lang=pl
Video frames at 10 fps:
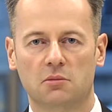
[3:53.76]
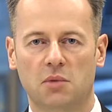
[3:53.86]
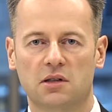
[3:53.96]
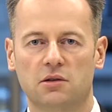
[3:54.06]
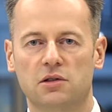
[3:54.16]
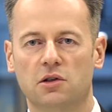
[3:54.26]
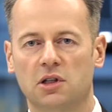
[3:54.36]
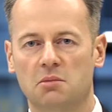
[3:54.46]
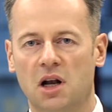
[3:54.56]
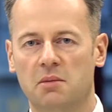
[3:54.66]
bardzo
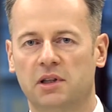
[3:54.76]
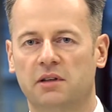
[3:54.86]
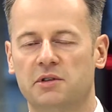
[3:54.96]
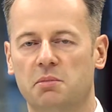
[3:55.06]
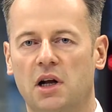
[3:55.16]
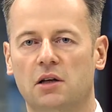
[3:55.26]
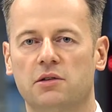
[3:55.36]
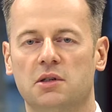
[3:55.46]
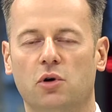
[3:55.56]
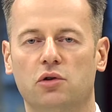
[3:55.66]
istotnym elementem
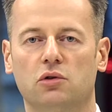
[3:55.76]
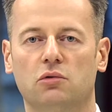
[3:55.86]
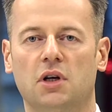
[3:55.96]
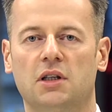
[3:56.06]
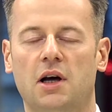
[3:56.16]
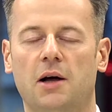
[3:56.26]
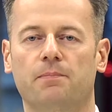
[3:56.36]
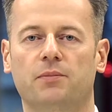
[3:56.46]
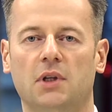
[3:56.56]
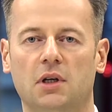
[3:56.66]
wspierającym koniunkturę na
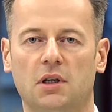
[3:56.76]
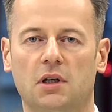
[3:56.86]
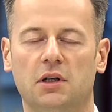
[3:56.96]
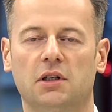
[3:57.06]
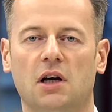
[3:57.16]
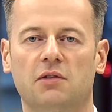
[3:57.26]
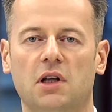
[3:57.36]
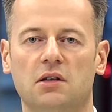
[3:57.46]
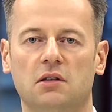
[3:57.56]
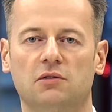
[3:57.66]
E, rynkach
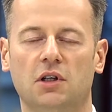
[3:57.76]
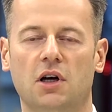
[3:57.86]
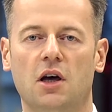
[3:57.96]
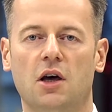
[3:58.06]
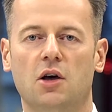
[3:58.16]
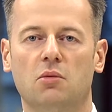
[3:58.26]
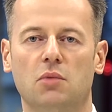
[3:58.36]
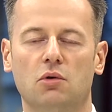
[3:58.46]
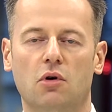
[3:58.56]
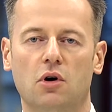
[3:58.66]
finansowych
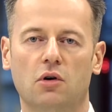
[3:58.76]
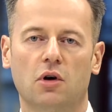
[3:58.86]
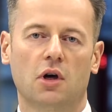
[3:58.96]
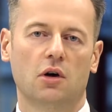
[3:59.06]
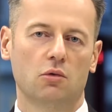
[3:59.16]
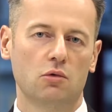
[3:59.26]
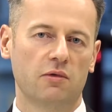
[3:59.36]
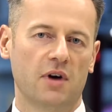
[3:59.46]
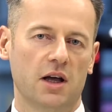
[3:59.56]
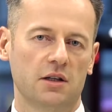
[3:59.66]
było
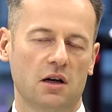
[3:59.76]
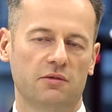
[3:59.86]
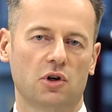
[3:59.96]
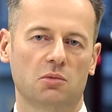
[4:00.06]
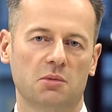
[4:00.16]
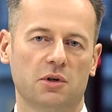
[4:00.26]
uchwalenie reformy